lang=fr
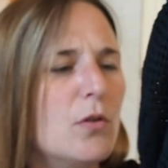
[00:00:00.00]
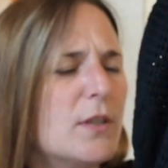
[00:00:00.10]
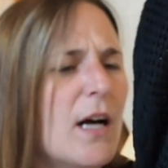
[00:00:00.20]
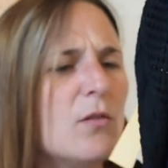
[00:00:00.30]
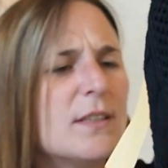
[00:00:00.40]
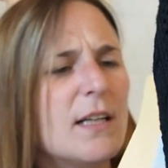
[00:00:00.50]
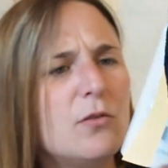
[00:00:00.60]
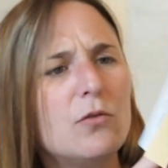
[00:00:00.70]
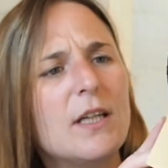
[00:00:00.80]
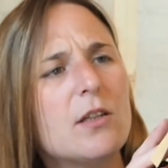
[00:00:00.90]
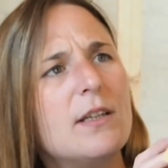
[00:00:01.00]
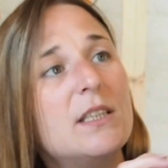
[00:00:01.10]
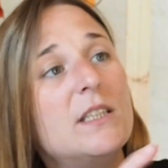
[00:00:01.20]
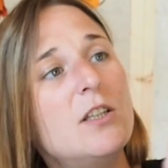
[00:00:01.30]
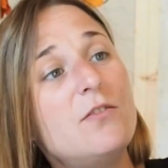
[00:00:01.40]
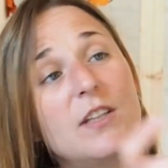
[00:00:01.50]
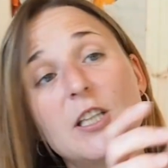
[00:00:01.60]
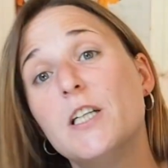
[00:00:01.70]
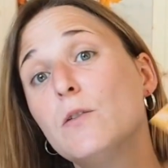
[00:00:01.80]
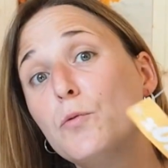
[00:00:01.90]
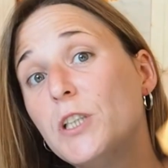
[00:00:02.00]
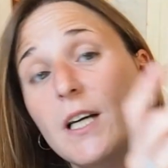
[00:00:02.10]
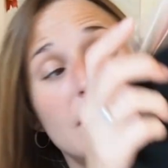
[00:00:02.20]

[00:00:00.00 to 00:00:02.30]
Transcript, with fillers: 44,99€ euh, et je l'ai touché à